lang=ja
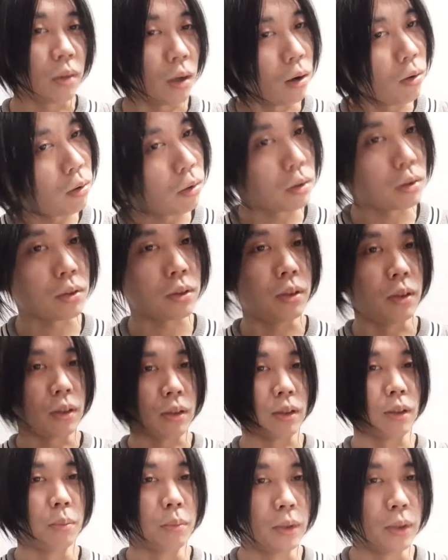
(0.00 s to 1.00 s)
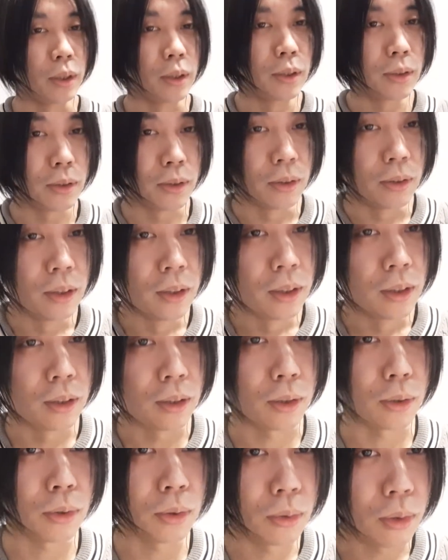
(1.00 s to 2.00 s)
顔が好きだったみたいです。な
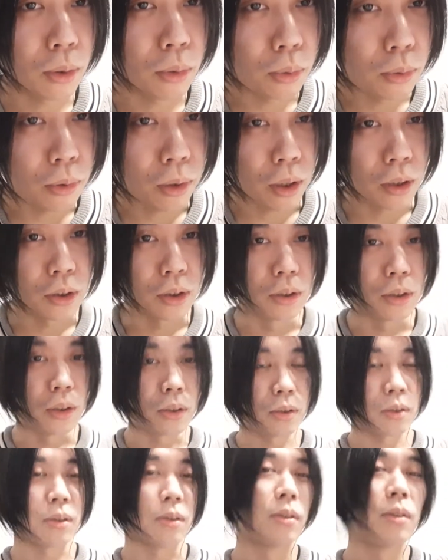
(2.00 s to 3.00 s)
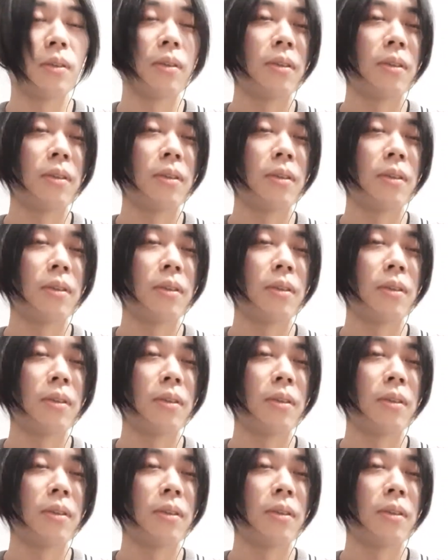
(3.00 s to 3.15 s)
んかそんなことらしいです。